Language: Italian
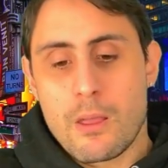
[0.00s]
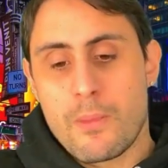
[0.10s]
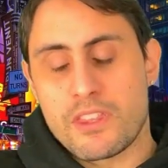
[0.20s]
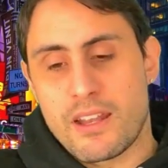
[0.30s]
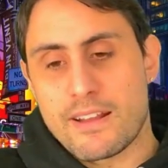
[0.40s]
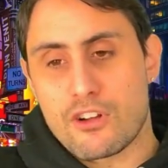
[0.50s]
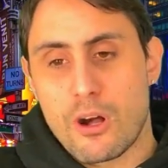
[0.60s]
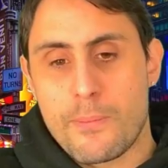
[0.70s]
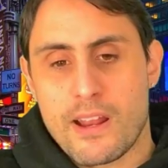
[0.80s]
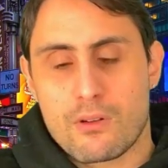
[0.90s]
mentre la
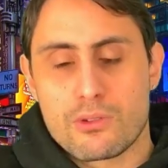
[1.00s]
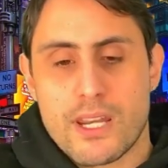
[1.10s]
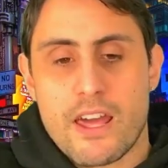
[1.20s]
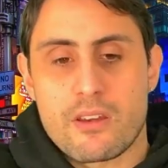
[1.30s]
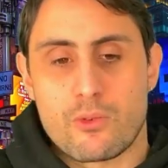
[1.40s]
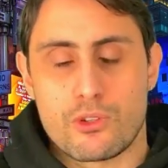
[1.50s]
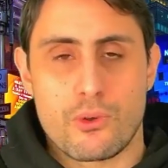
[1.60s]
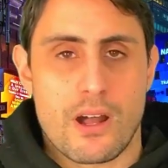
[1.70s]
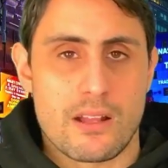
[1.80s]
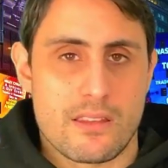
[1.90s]
coppia al contrario è
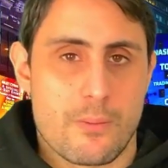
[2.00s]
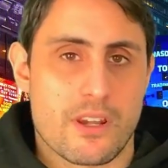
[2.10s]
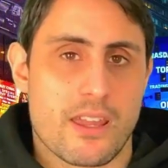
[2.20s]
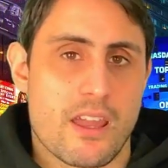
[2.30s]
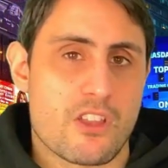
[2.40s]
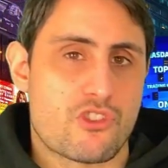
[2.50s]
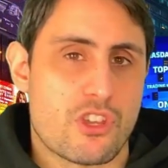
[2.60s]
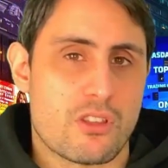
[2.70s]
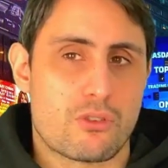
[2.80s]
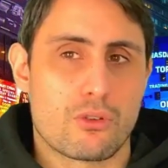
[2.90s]
molto alta perché
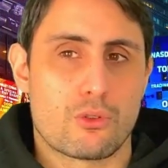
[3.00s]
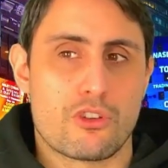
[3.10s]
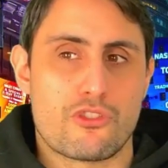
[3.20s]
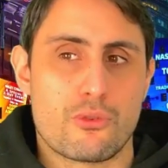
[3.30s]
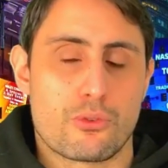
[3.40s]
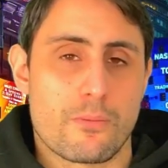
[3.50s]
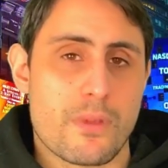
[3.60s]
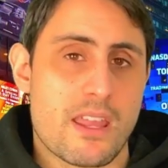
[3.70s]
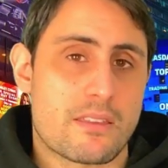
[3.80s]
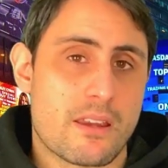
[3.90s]
112 Nm